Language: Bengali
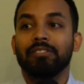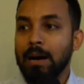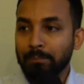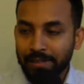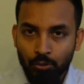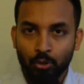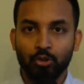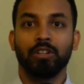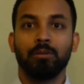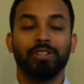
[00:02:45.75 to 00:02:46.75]
পাবলিক
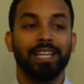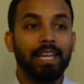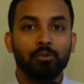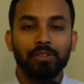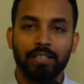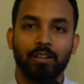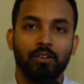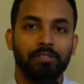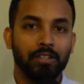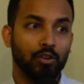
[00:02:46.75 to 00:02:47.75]
দর্শকের মধ্যে কে কোন দিক থেকে
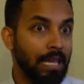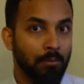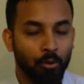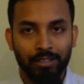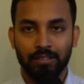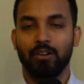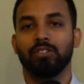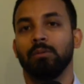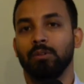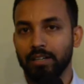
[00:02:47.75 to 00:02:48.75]
অফেন্ডেড হবে এই ভয়ে ওরা
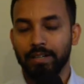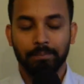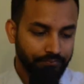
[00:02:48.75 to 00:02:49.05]
কথা বলে না